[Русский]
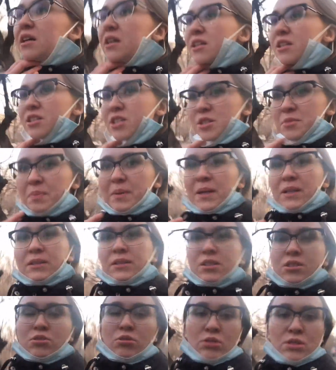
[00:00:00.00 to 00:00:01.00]
Сейчас пока
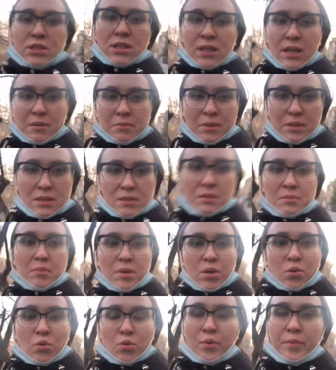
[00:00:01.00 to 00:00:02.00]
трясется камера, не
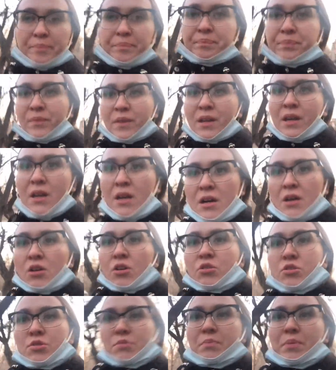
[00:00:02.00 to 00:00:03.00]
могу.
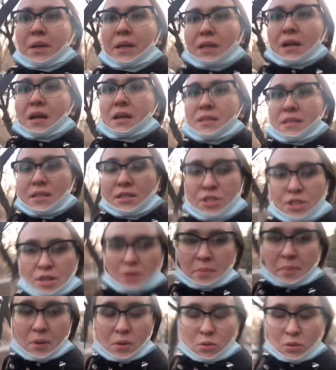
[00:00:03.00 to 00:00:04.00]
Очень прекраснейшая
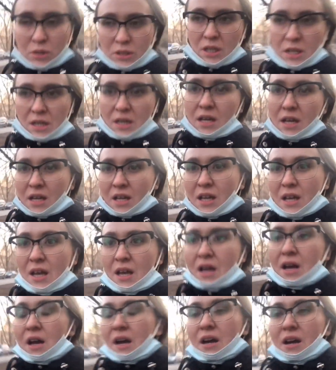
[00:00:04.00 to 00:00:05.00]
погода.
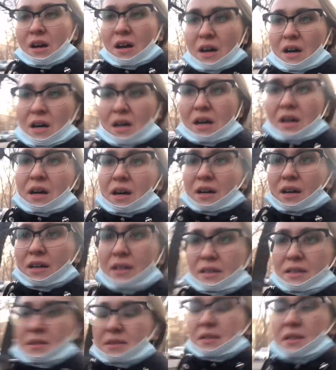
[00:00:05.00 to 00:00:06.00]
А,
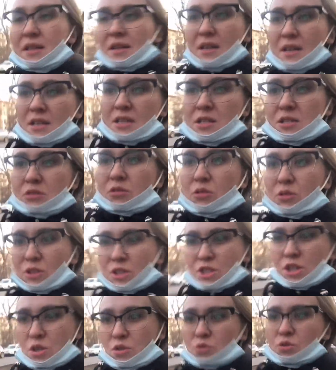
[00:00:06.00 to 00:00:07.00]

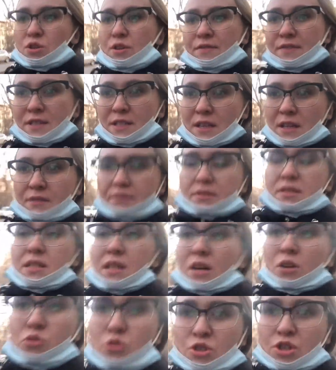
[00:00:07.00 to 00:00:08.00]
солнышко уже, весна,
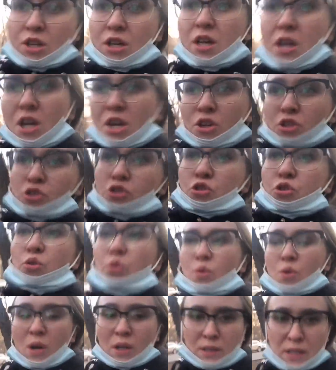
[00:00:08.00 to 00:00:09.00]
весна. Уже жду,
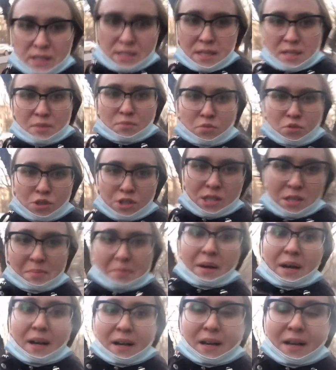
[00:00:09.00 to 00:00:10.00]
когда сниму
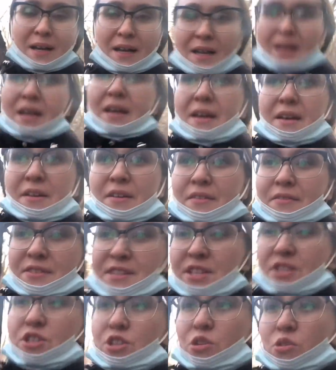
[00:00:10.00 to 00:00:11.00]
себя все
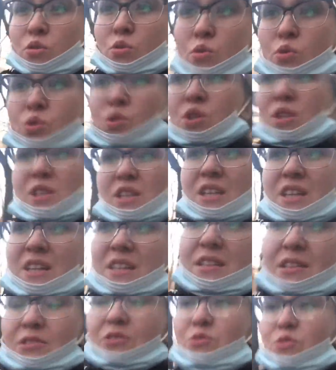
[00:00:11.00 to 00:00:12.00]
эти куртки,
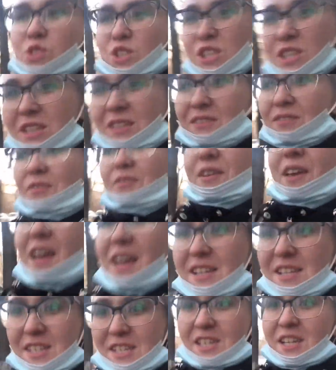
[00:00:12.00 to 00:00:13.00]
ненужные
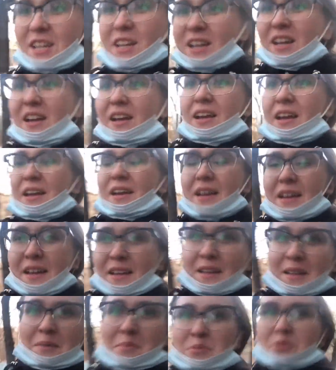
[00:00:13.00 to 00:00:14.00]
вещи
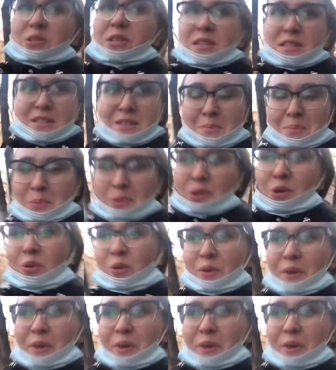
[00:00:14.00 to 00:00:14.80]
и будет тепло.